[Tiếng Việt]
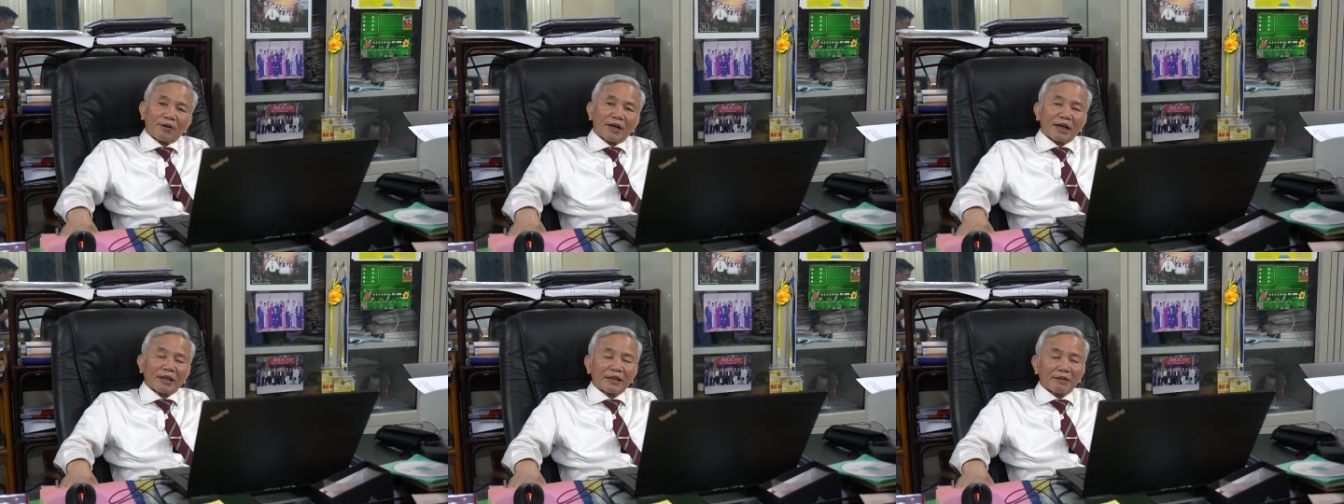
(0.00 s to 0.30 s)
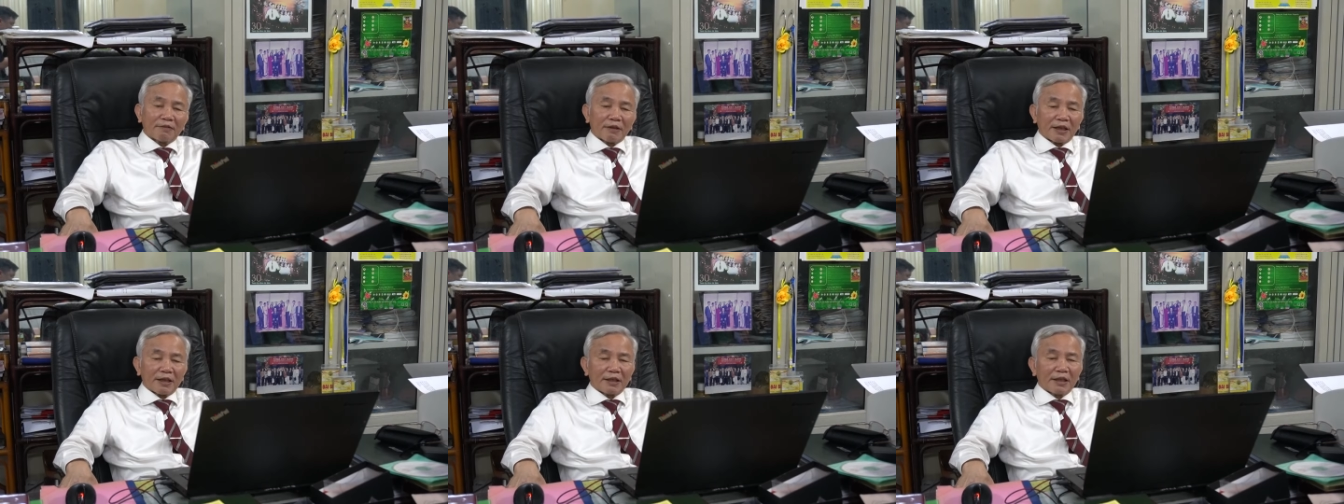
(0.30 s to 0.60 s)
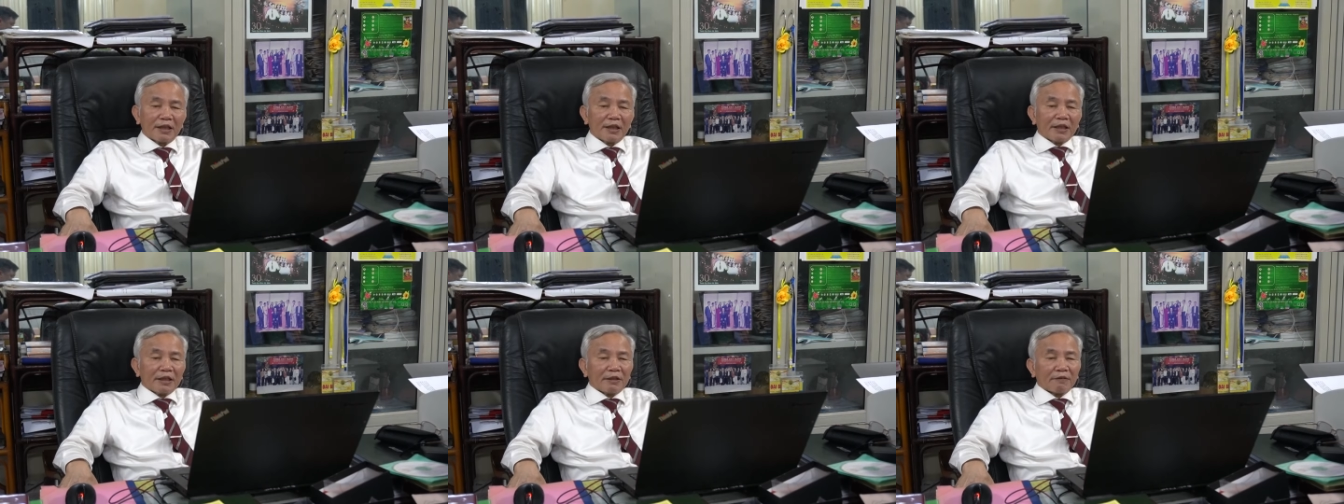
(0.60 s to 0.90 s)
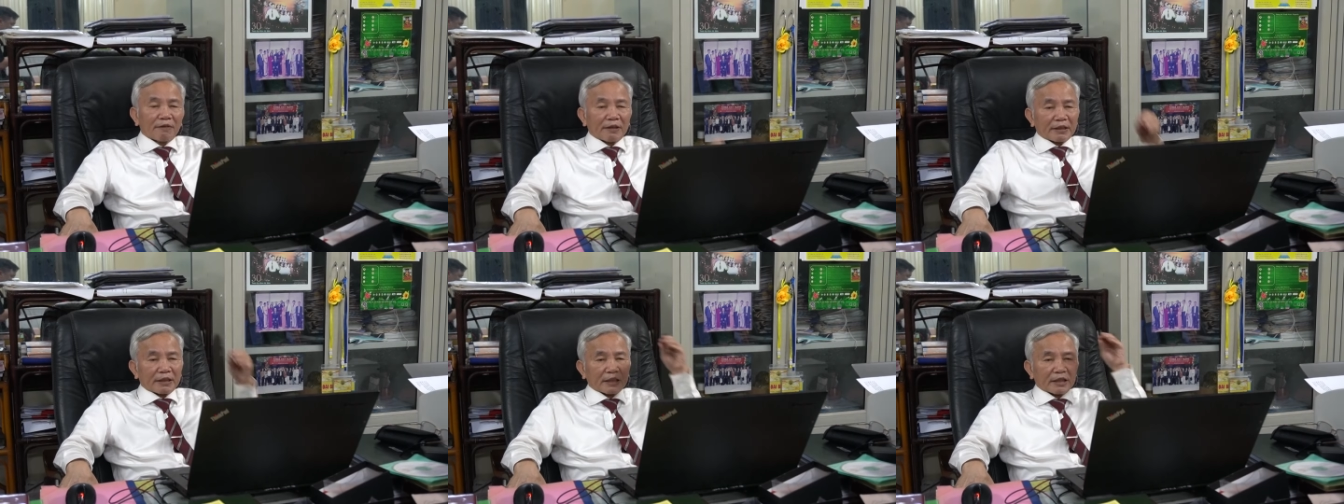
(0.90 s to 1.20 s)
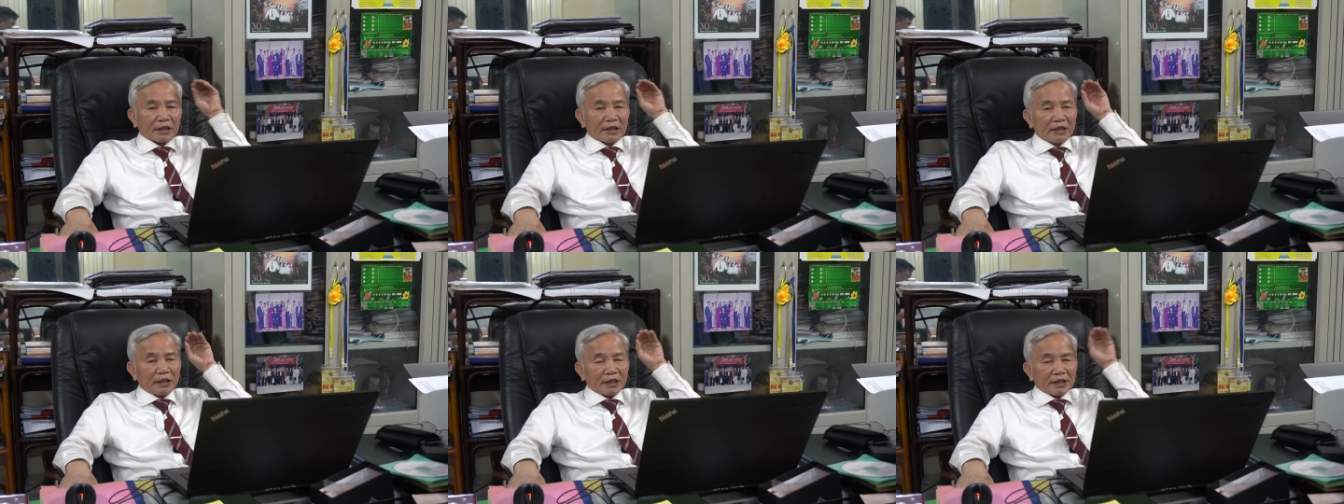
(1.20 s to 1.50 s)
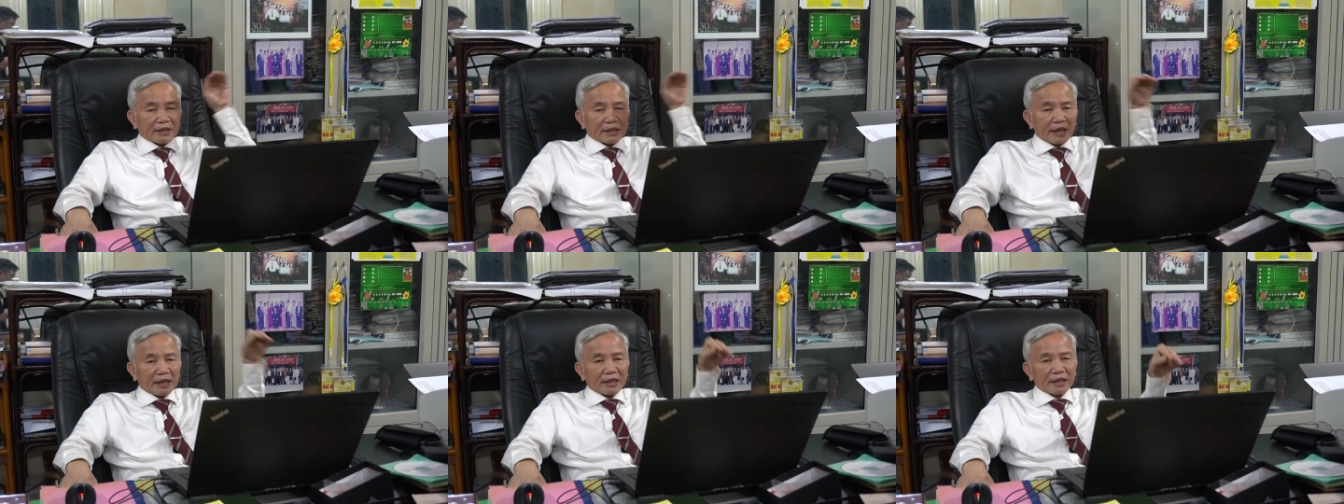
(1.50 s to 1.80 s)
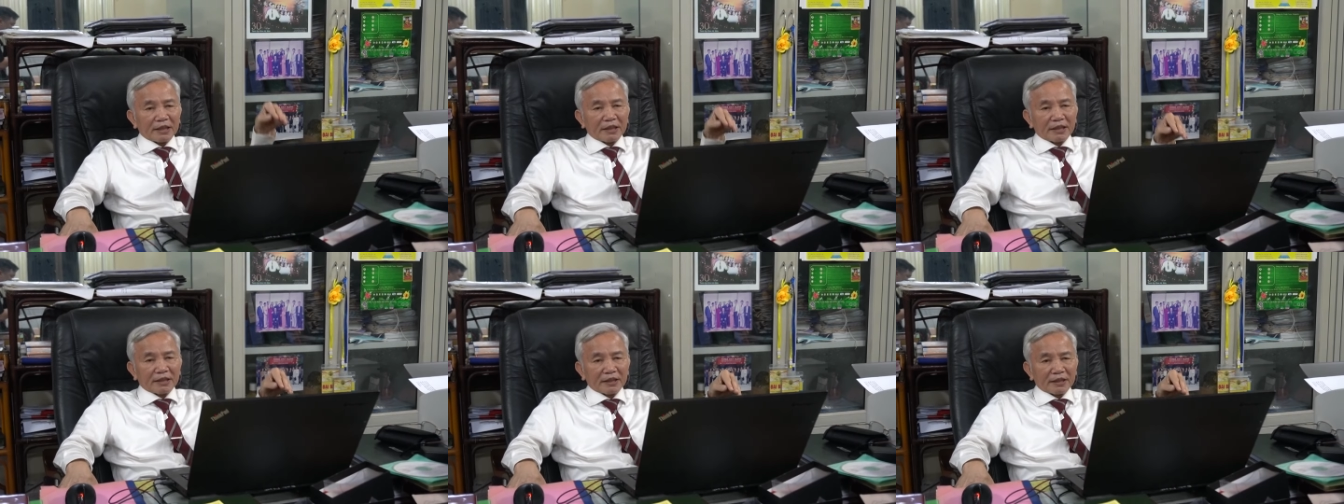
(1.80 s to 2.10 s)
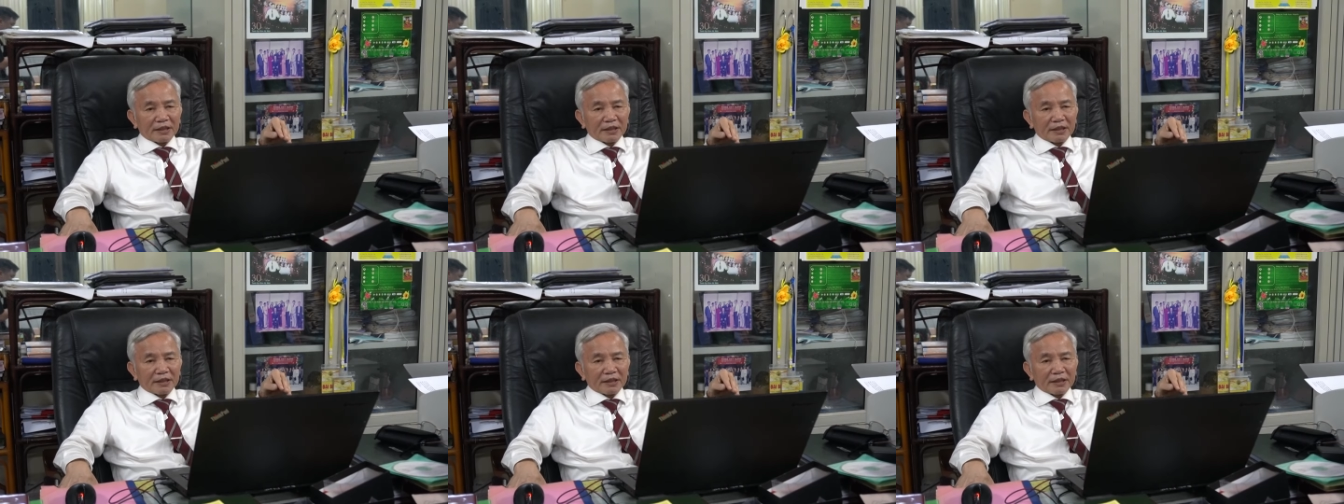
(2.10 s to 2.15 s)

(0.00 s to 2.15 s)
là như vậy như vậy thì cái người chết ấy,